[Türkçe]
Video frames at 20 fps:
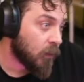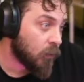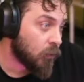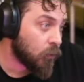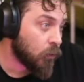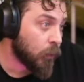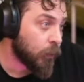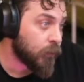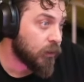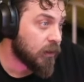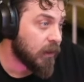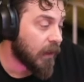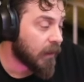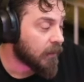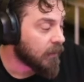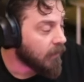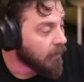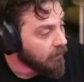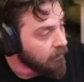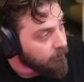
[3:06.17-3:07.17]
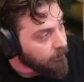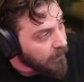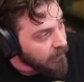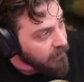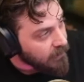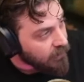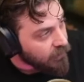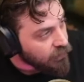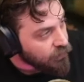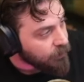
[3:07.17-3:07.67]
Noobstar'da
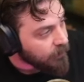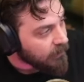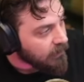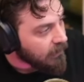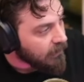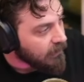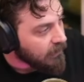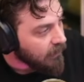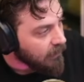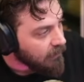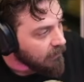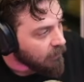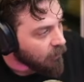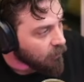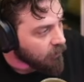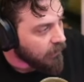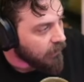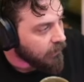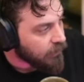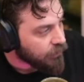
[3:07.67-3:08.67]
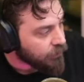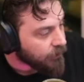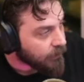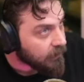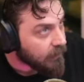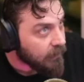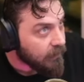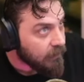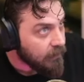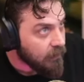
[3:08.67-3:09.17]
ben yarışmadayken o da
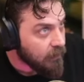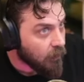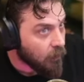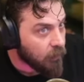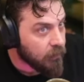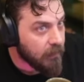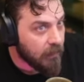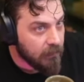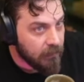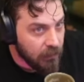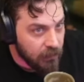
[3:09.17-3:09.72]
yarışmadaydı. Oradan